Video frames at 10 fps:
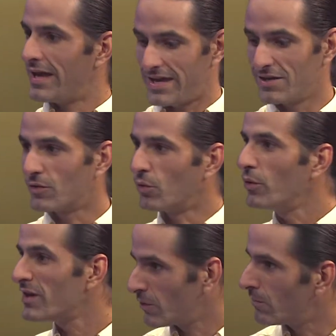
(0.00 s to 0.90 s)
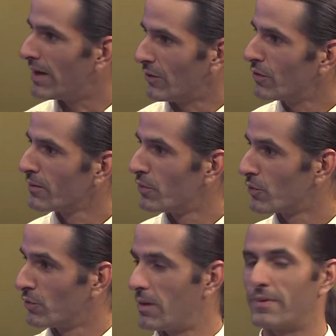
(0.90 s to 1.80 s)
incluye los valores, porque
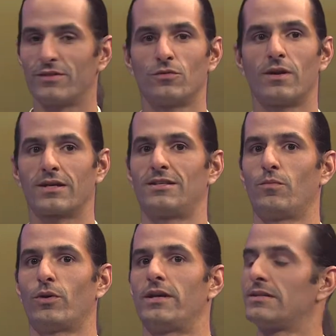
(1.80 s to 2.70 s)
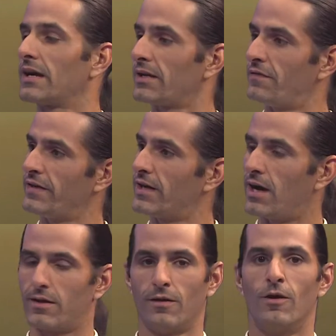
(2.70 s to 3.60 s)
una persona que se puede
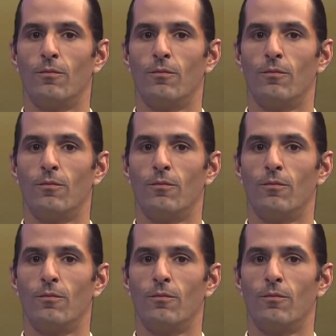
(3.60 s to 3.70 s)
sacrificar